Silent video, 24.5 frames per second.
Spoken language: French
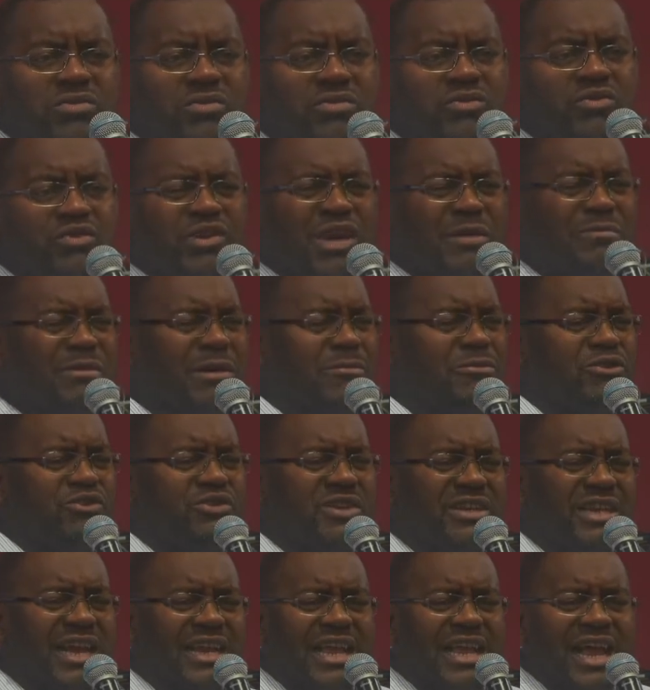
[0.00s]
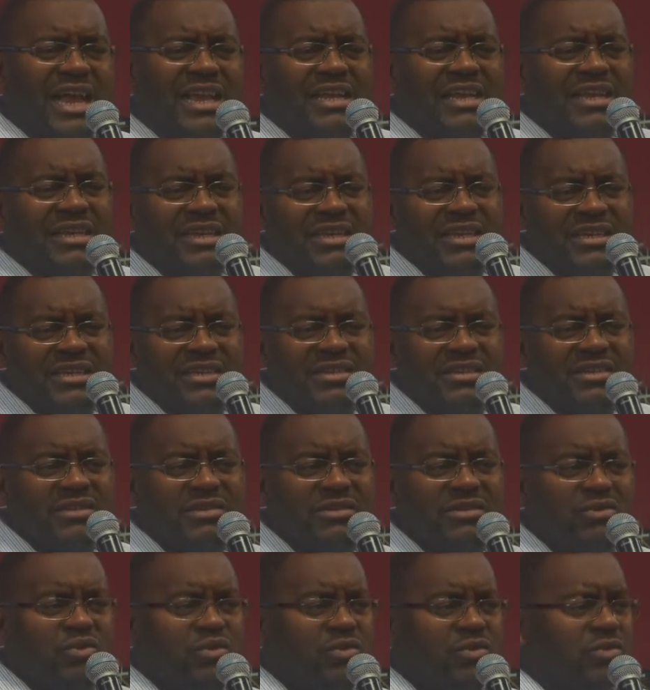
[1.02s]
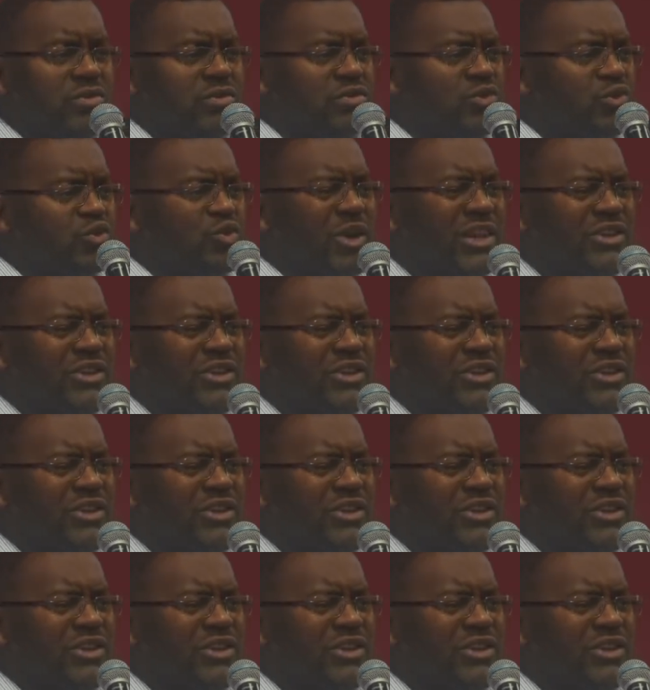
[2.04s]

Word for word: n'as pas besoin d'aller à l'église, tu, dois te